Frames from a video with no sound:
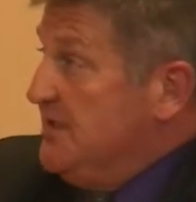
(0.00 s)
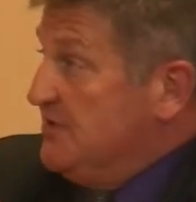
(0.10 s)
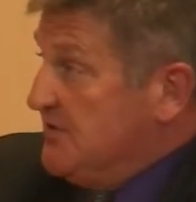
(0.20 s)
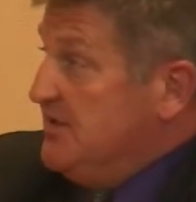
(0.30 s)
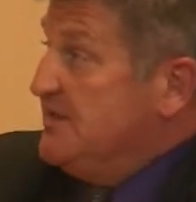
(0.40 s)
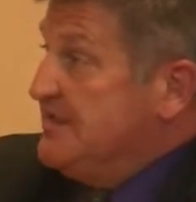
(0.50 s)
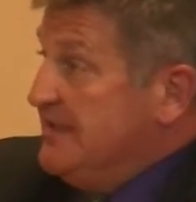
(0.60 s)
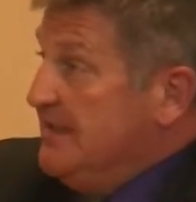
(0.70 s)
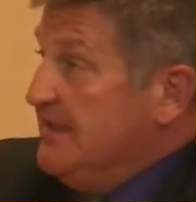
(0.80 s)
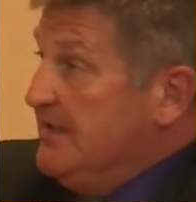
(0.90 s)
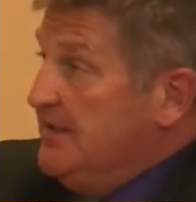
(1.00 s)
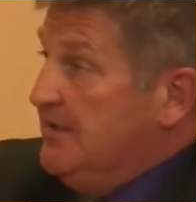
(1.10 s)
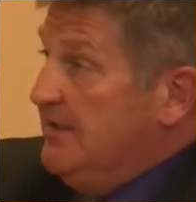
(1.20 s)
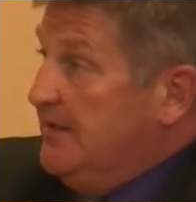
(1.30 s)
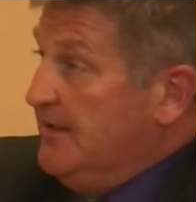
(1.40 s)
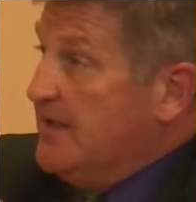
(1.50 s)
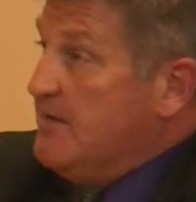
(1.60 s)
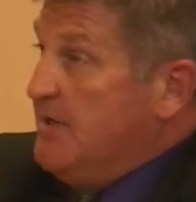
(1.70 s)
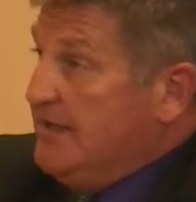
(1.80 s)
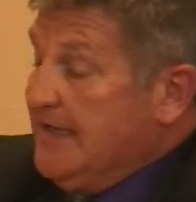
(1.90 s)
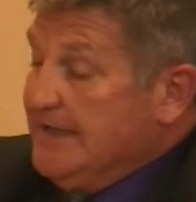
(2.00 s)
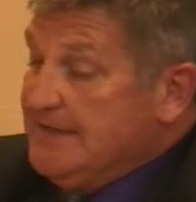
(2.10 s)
de solliciter les, commentaires